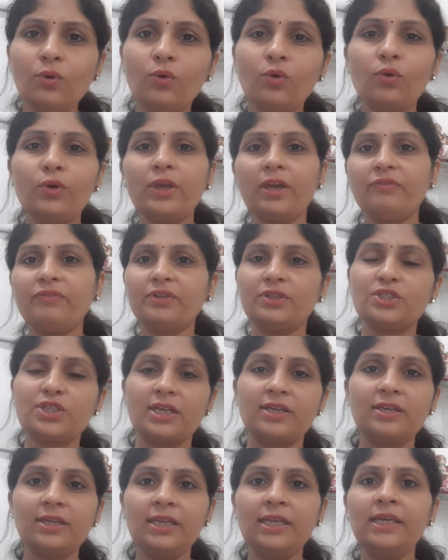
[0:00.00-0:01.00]
हो या फिर
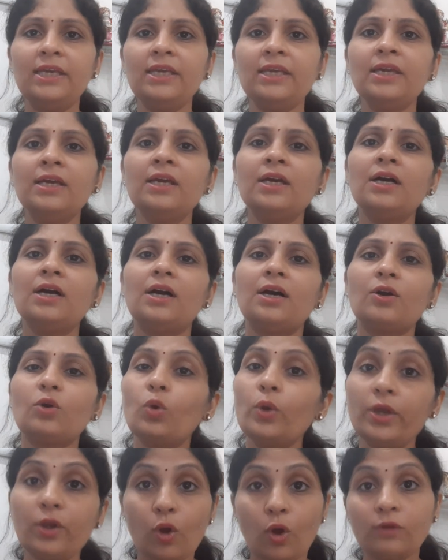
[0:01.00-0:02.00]
जनरली
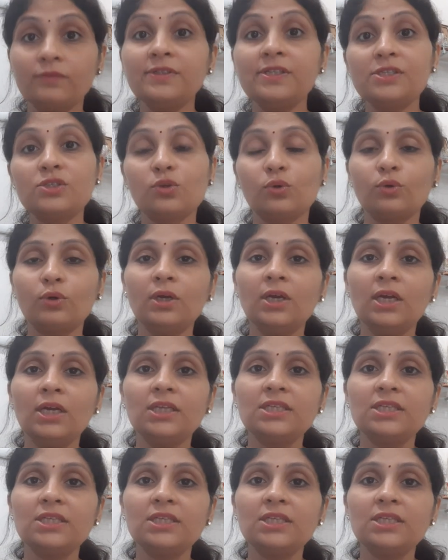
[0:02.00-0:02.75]
कोई नॉवेल्स हो